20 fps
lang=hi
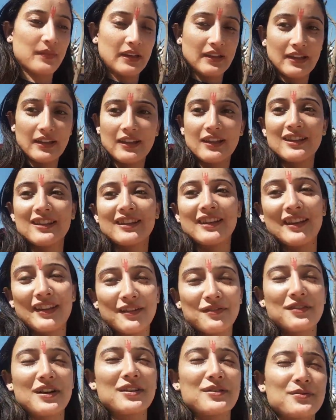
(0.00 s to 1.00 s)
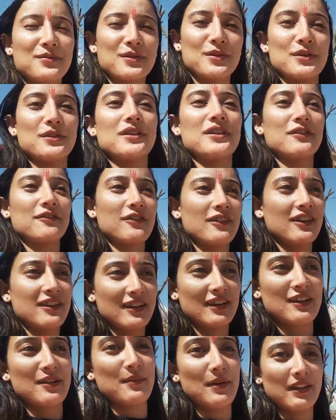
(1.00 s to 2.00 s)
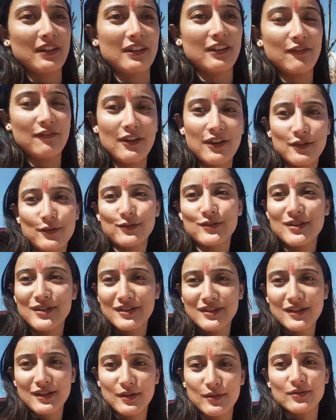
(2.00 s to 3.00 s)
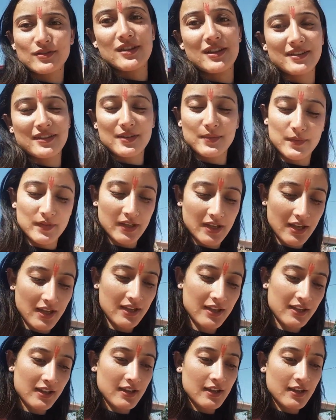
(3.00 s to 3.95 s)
पता नहीं इनके रिवाज बहुत डिफरेंट है हमारे रिवाजों से चलो जैसा भी है